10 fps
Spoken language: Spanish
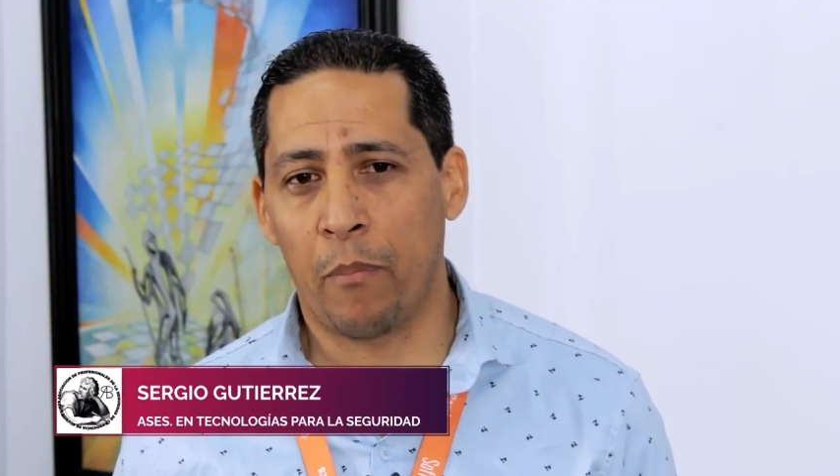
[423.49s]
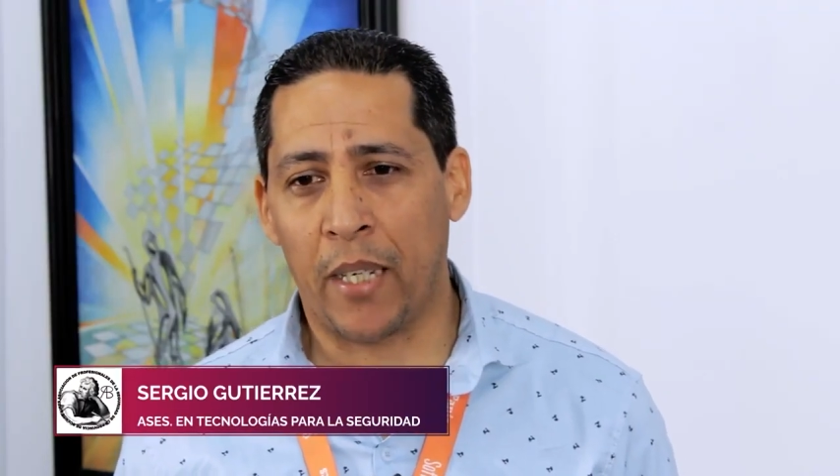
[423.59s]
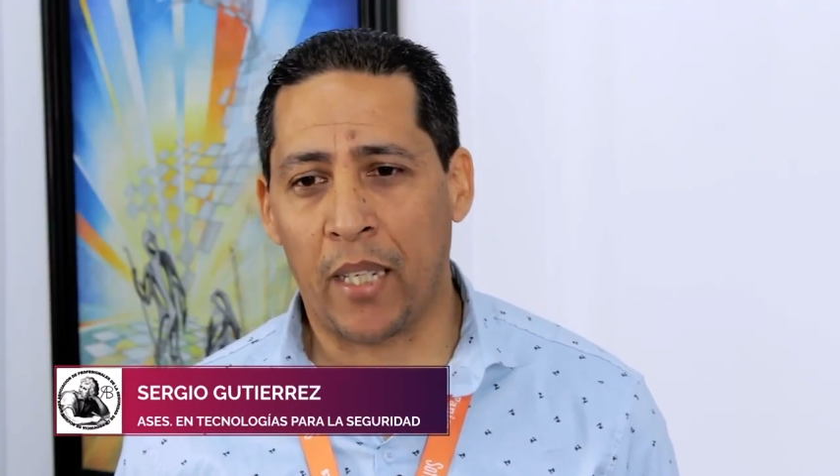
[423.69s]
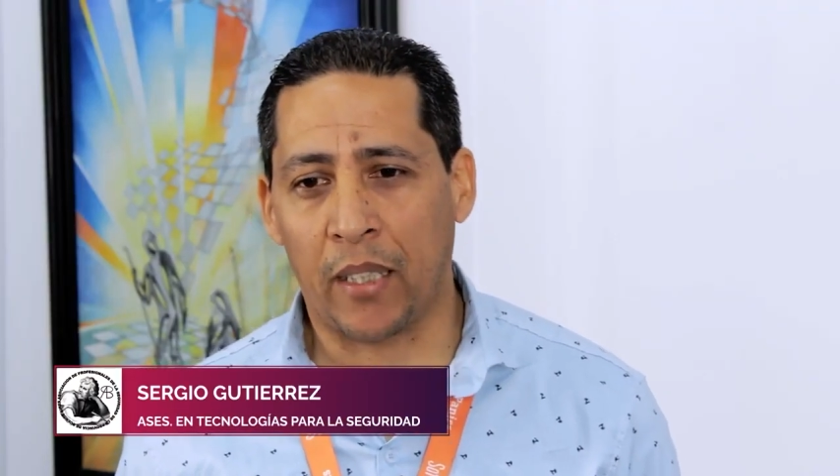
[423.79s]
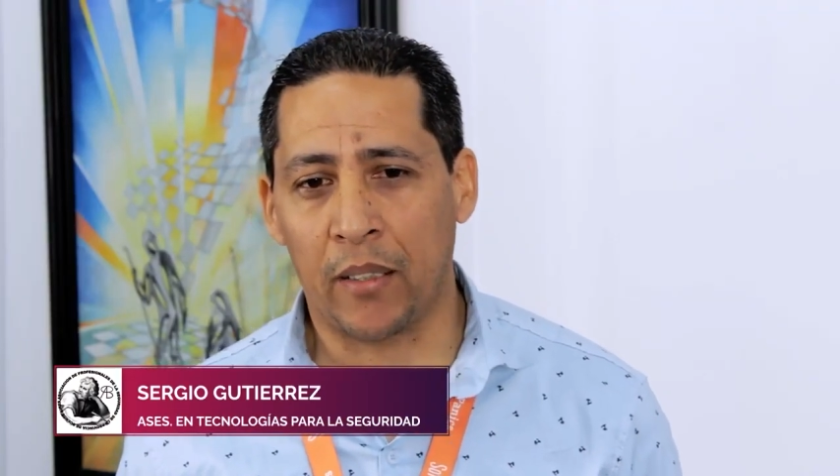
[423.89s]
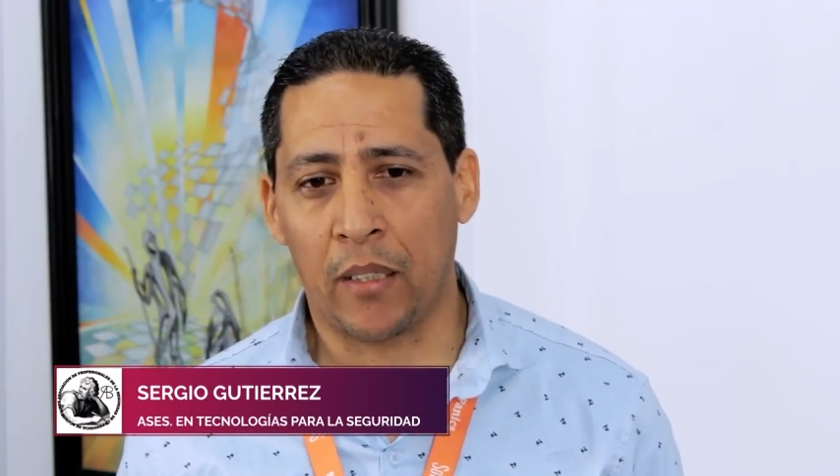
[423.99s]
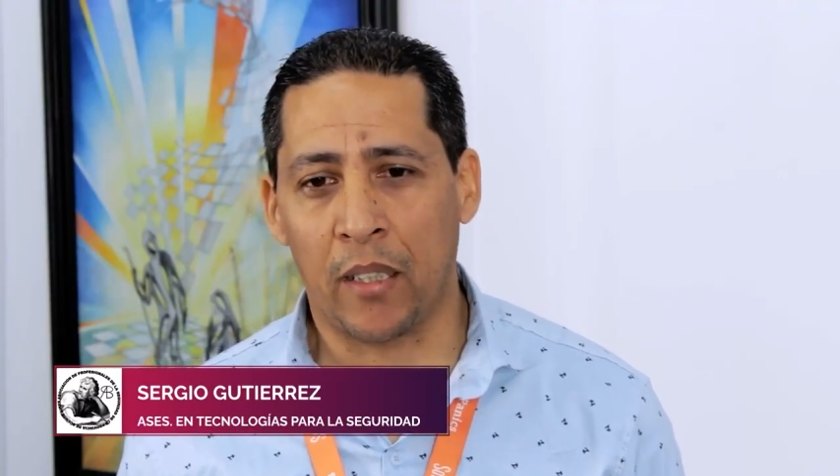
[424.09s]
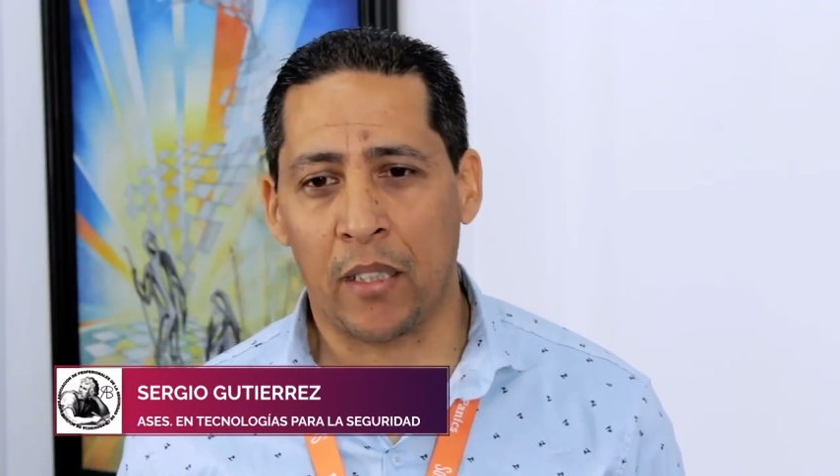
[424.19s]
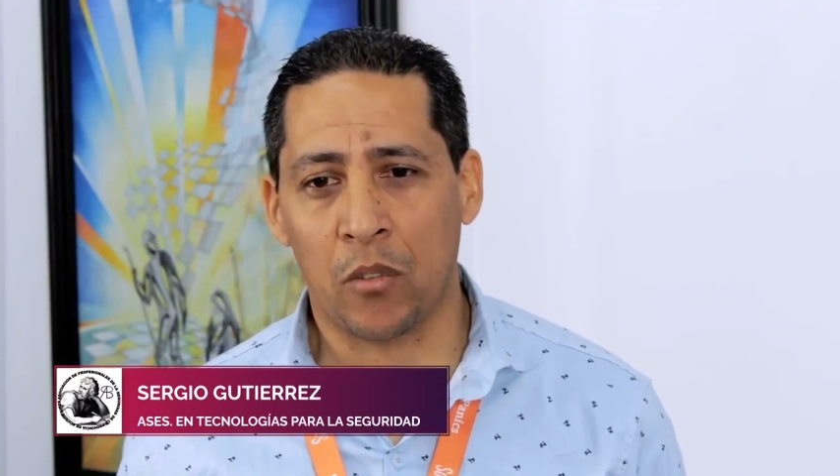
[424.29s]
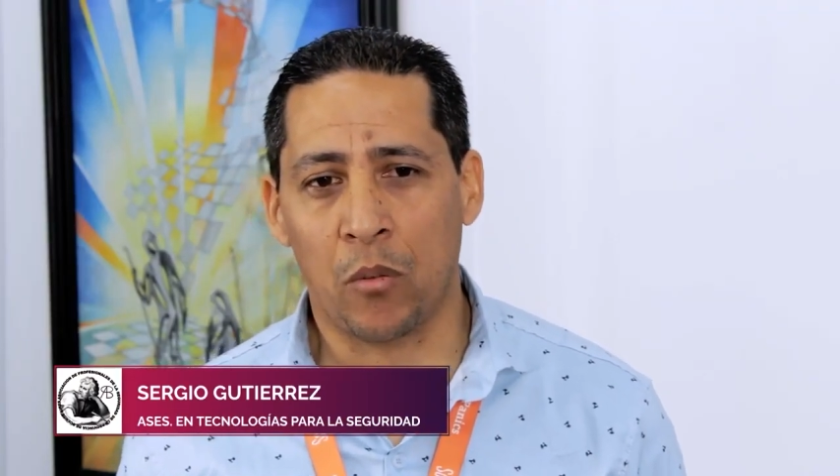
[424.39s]
para que
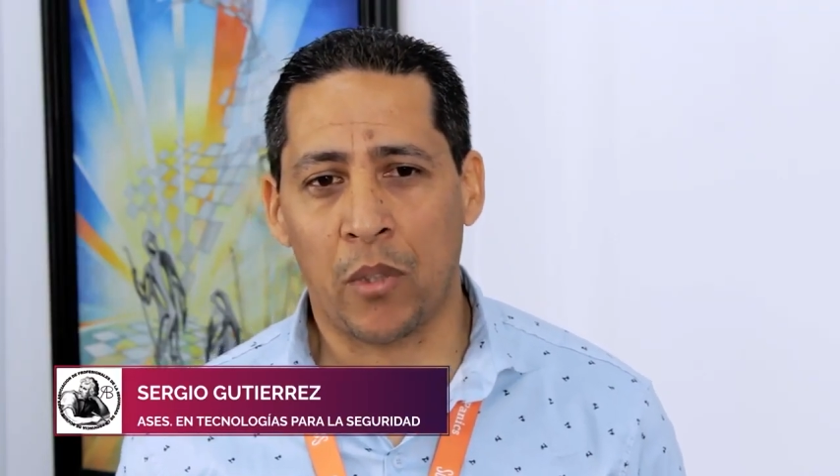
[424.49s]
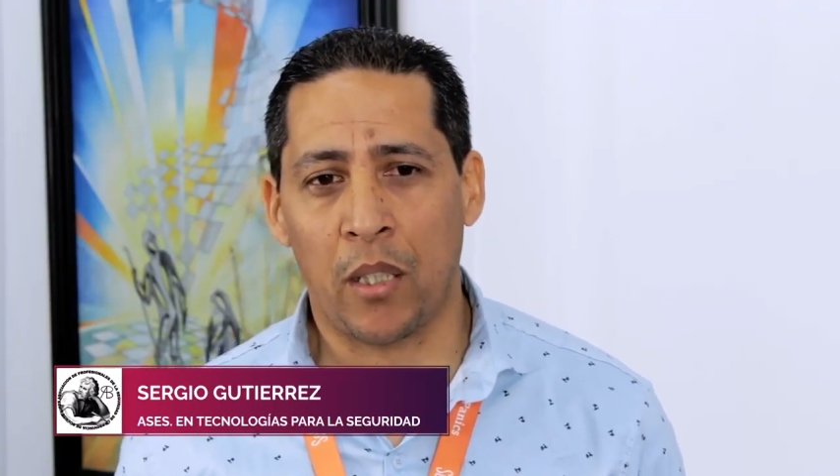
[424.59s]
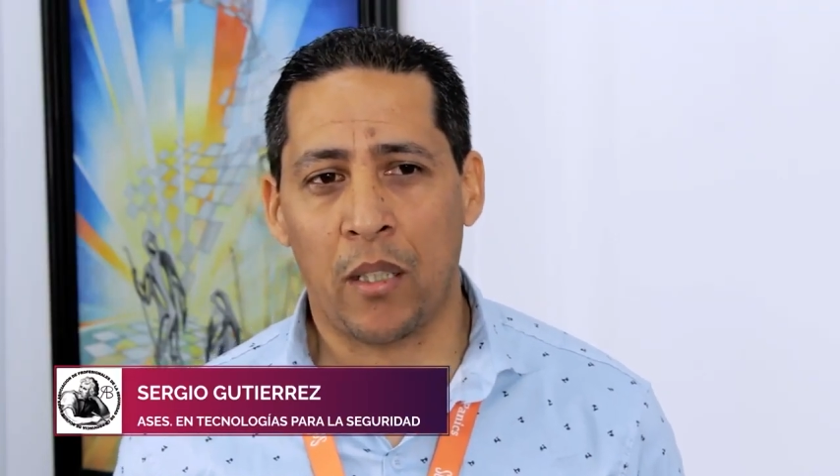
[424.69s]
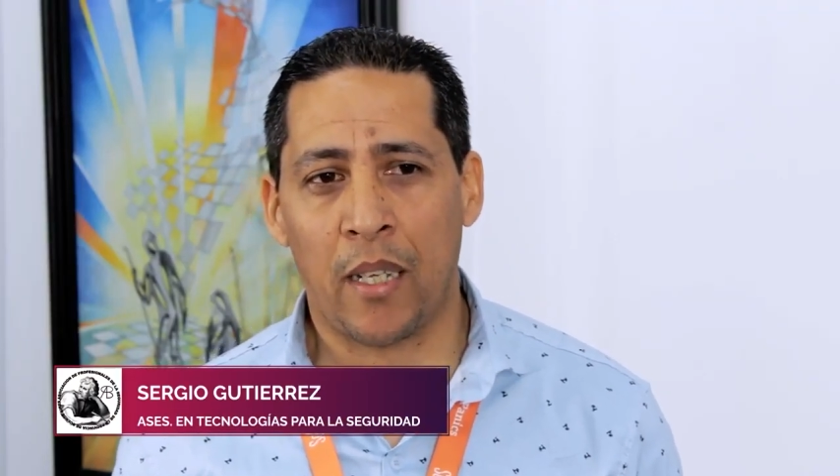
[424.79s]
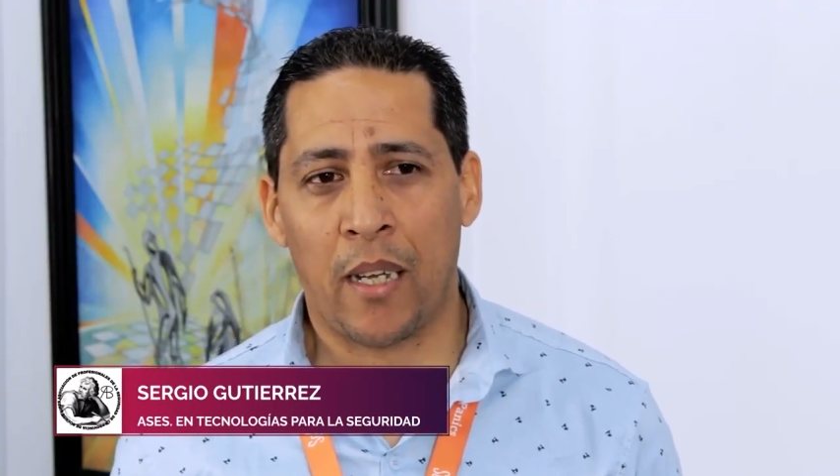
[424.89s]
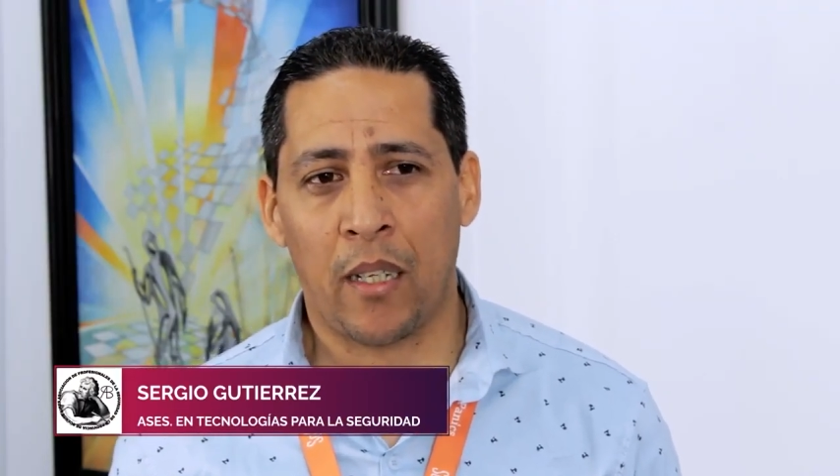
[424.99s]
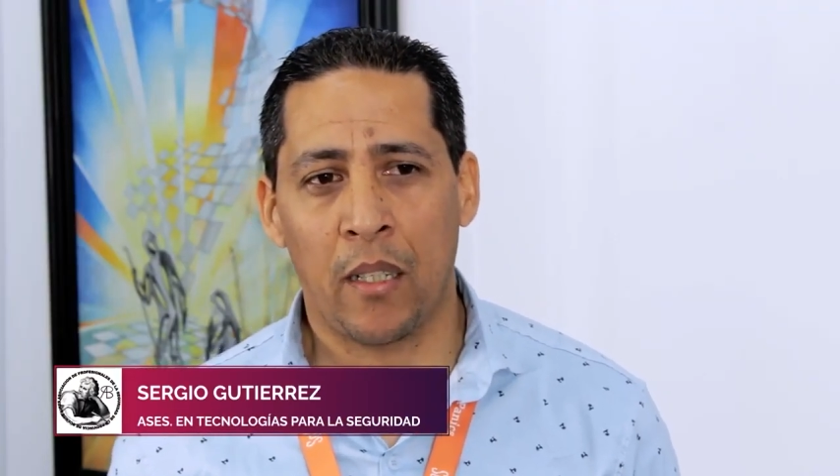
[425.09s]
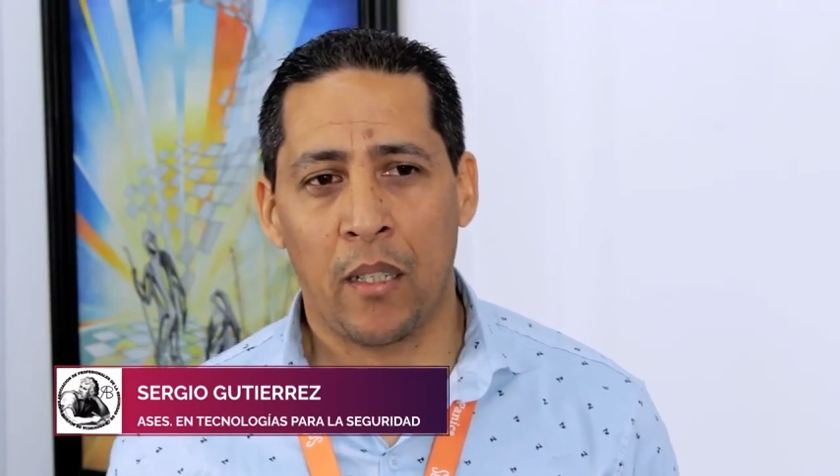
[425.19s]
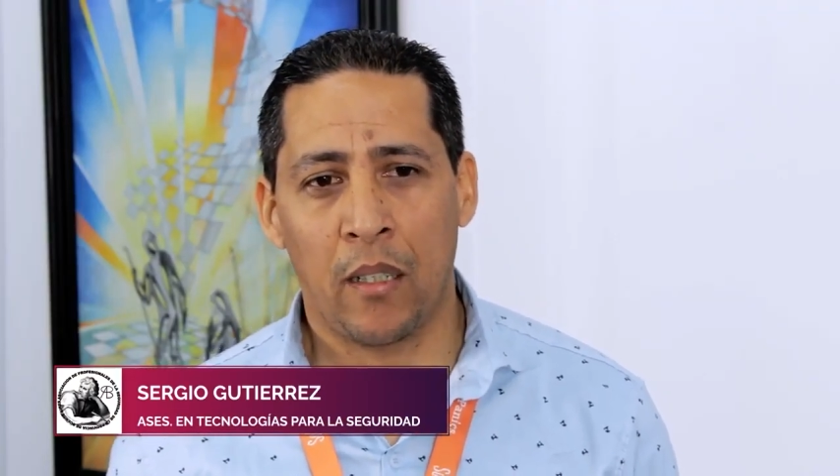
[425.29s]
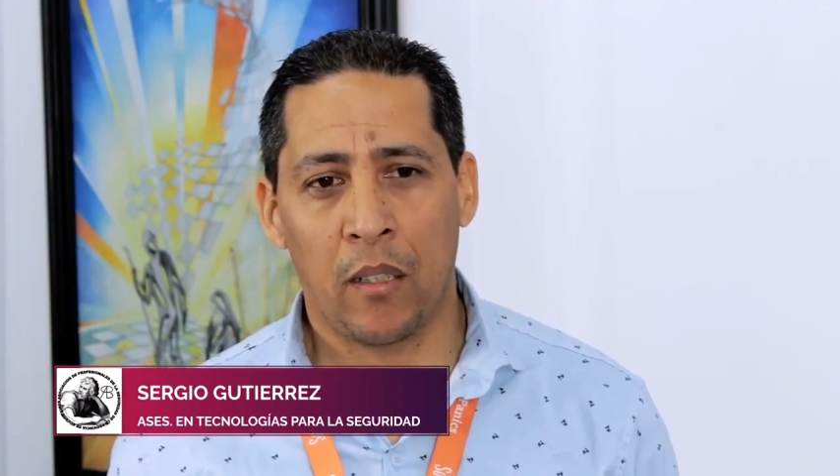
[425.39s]
te des una
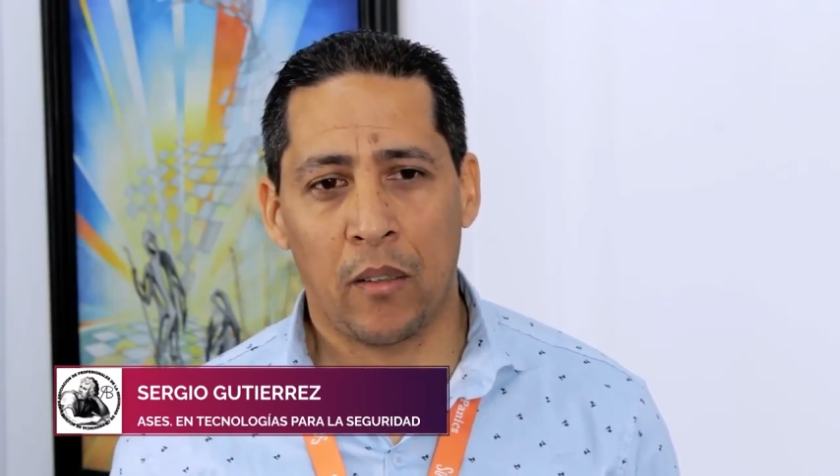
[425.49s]
idea